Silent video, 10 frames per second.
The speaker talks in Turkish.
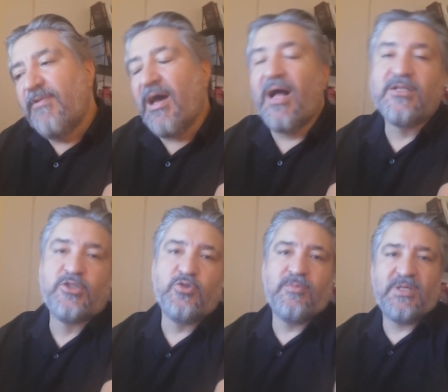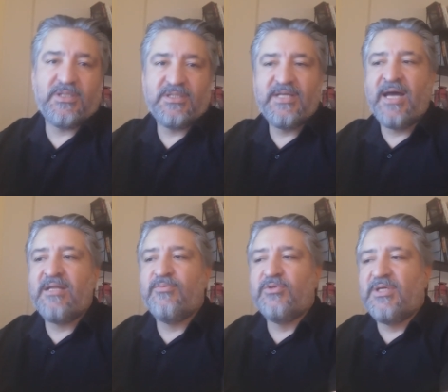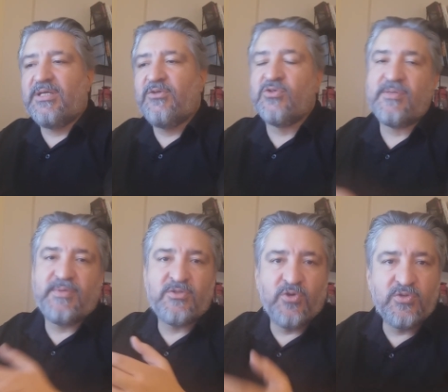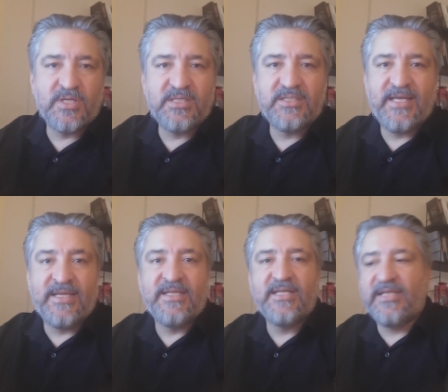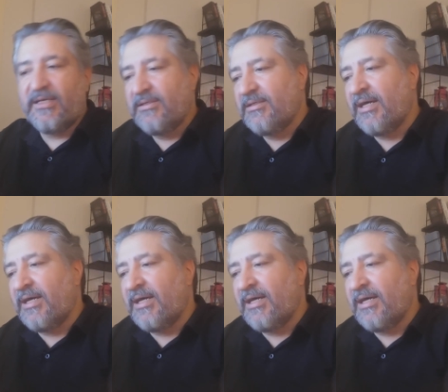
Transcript: Ve 6 numara. Yani burada Josep de Souza'nın yerine de